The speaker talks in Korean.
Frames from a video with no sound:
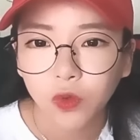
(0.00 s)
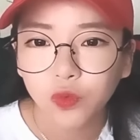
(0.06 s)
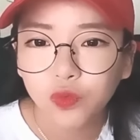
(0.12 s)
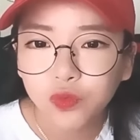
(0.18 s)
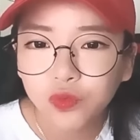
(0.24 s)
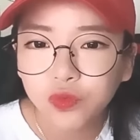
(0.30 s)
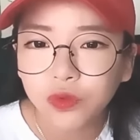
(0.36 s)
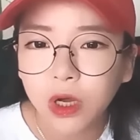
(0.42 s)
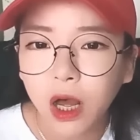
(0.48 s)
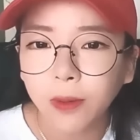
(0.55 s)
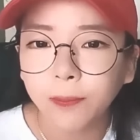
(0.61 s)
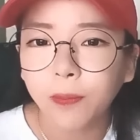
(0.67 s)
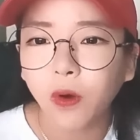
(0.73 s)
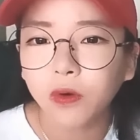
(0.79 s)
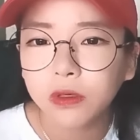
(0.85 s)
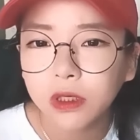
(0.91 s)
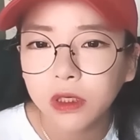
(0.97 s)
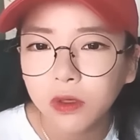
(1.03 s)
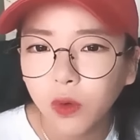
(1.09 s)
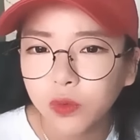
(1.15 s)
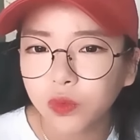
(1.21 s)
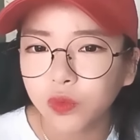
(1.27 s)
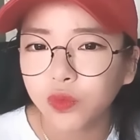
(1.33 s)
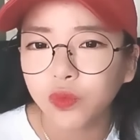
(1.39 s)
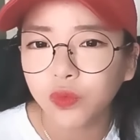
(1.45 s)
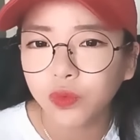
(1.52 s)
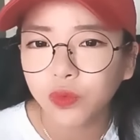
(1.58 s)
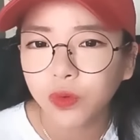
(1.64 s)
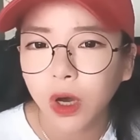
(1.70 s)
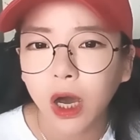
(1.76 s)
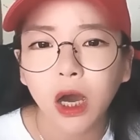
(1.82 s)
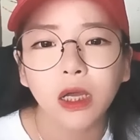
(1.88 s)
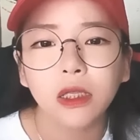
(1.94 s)
누군가 벗긴 것도
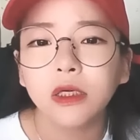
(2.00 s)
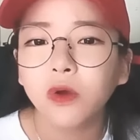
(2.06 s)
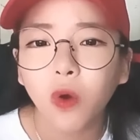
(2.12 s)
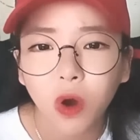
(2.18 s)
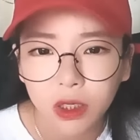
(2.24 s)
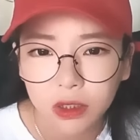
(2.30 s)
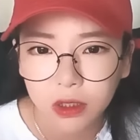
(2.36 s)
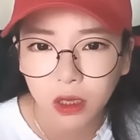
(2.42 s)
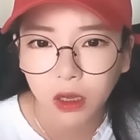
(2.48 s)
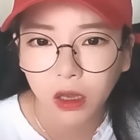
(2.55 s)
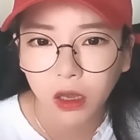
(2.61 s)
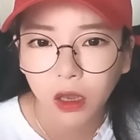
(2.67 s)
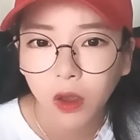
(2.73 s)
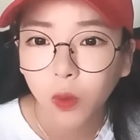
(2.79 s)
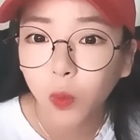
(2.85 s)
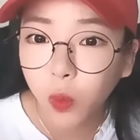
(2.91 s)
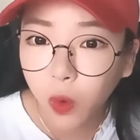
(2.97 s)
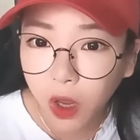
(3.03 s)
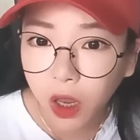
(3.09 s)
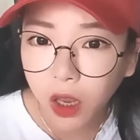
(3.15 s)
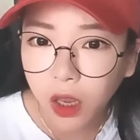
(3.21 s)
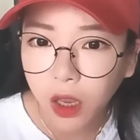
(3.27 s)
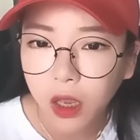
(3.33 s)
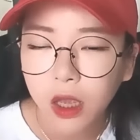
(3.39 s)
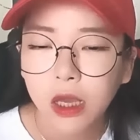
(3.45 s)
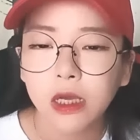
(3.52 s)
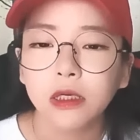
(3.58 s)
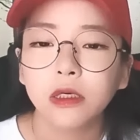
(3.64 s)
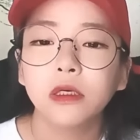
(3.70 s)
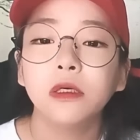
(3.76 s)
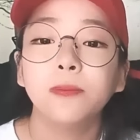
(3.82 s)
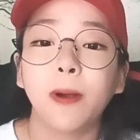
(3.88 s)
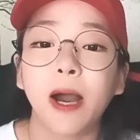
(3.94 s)
아닌 것 같아. 왜?
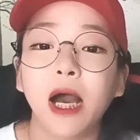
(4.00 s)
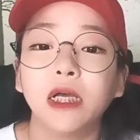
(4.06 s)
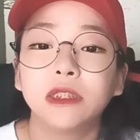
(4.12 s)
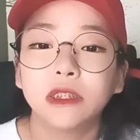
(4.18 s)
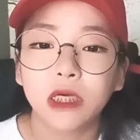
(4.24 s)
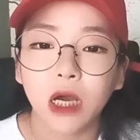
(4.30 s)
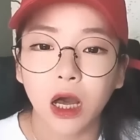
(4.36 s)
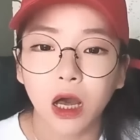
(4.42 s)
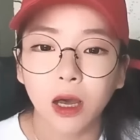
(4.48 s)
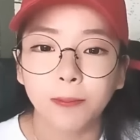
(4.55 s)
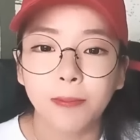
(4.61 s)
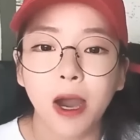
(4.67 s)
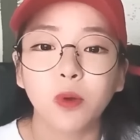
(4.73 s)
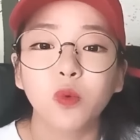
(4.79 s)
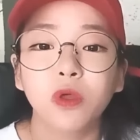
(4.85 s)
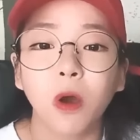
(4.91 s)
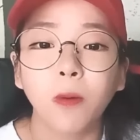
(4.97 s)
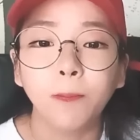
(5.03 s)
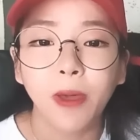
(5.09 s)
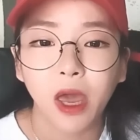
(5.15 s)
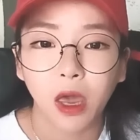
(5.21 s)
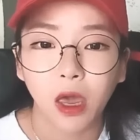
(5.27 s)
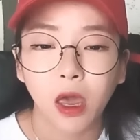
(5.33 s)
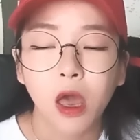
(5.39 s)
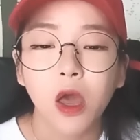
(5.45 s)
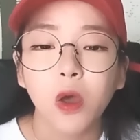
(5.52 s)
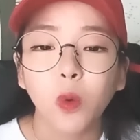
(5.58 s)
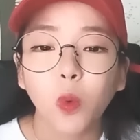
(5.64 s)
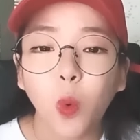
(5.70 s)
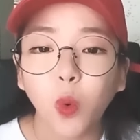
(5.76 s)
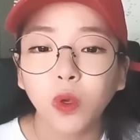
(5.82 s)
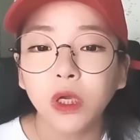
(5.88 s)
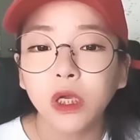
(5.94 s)
그 바지가 바로 옆에
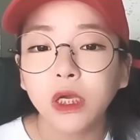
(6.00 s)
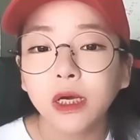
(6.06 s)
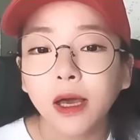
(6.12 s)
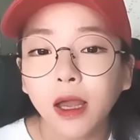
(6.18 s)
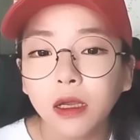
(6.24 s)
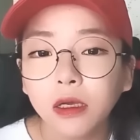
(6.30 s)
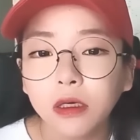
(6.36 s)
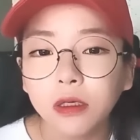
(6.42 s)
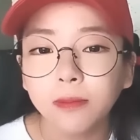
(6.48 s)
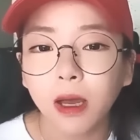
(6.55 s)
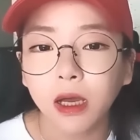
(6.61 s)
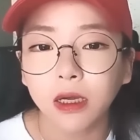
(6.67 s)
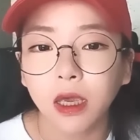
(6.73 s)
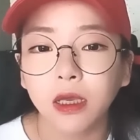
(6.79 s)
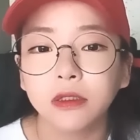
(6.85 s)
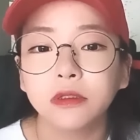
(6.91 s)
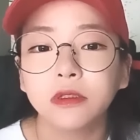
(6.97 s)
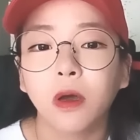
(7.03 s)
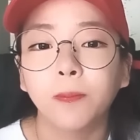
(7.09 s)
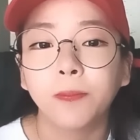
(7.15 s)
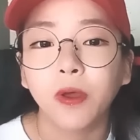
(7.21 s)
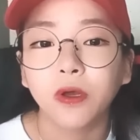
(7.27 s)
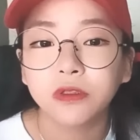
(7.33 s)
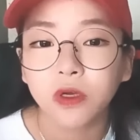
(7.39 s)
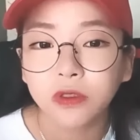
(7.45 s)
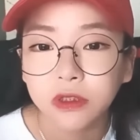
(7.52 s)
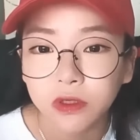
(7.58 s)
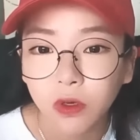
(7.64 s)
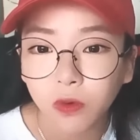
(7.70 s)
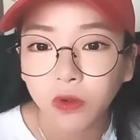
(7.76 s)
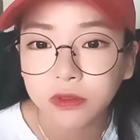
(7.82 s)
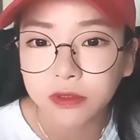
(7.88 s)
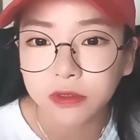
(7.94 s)
고이 깔끔하게 접혀져
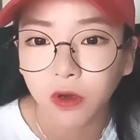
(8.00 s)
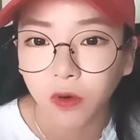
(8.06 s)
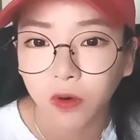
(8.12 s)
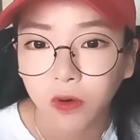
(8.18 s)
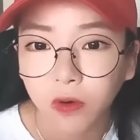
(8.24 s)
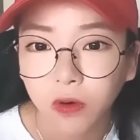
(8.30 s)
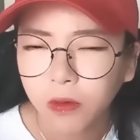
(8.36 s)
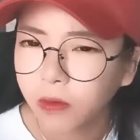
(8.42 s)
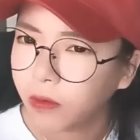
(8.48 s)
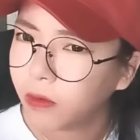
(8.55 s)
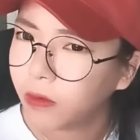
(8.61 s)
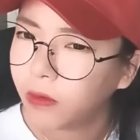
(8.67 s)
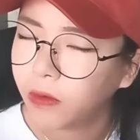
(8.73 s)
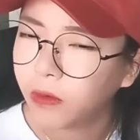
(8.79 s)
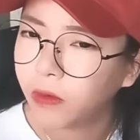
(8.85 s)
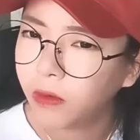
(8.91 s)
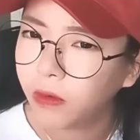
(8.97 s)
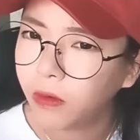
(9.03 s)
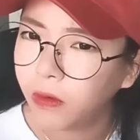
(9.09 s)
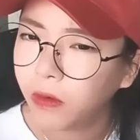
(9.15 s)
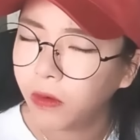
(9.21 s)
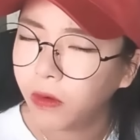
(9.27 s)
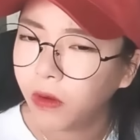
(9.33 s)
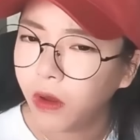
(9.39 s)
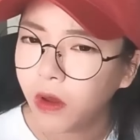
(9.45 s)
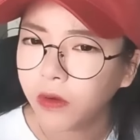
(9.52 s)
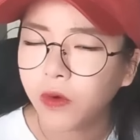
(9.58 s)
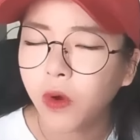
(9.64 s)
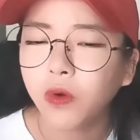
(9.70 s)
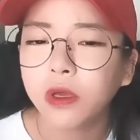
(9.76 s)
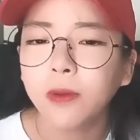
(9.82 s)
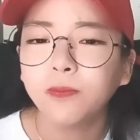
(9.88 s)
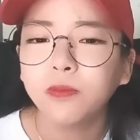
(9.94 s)
있었거든요. 어?
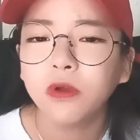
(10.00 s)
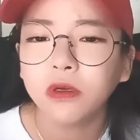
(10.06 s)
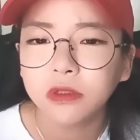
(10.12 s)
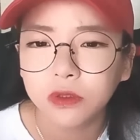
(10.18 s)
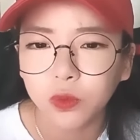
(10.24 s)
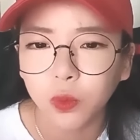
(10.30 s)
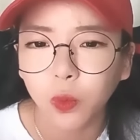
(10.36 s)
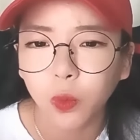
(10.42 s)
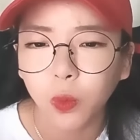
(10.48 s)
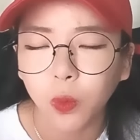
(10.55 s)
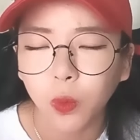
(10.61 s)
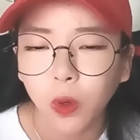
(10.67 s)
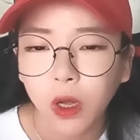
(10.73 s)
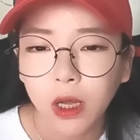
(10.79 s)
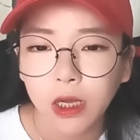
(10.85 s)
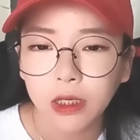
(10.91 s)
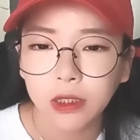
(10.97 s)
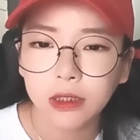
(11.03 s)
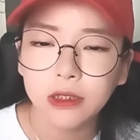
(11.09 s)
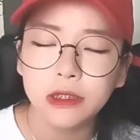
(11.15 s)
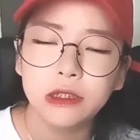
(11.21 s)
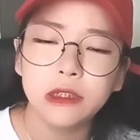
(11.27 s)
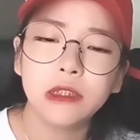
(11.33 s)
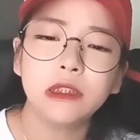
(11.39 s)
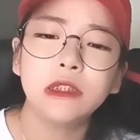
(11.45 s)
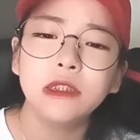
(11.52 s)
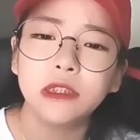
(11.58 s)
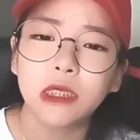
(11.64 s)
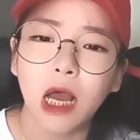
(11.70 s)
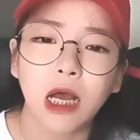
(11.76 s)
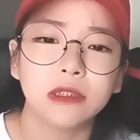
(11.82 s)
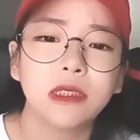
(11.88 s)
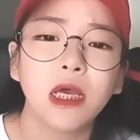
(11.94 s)
거기에 플러스로 이 시신
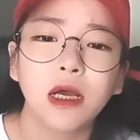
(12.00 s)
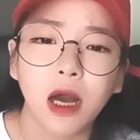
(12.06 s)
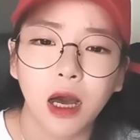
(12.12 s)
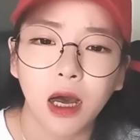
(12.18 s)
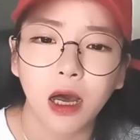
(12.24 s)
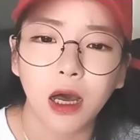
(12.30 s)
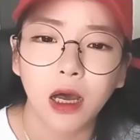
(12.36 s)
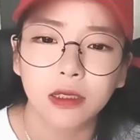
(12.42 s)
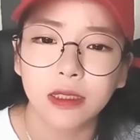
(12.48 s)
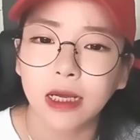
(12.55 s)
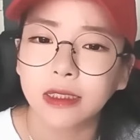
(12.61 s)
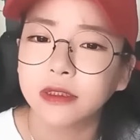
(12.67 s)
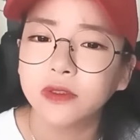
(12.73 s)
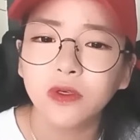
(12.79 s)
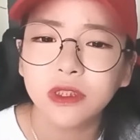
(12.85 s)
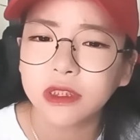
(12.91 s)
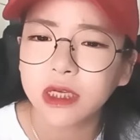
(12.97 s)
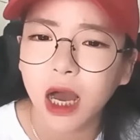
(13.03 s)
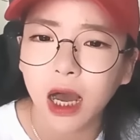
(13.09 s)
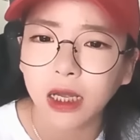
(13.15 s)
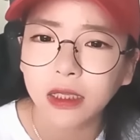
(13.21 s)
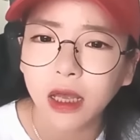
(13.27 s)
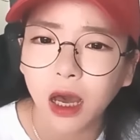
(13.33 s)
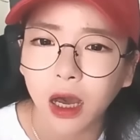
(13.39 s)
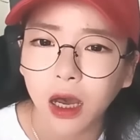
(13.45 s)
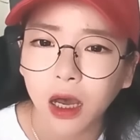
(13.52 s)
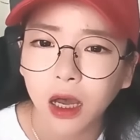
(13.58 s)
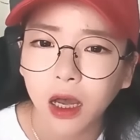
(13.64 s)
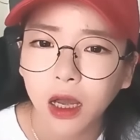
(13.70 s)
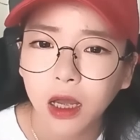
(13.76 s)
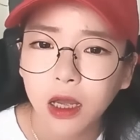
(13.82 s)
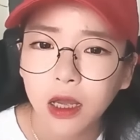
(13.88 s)
자세가 낯설지가 않아.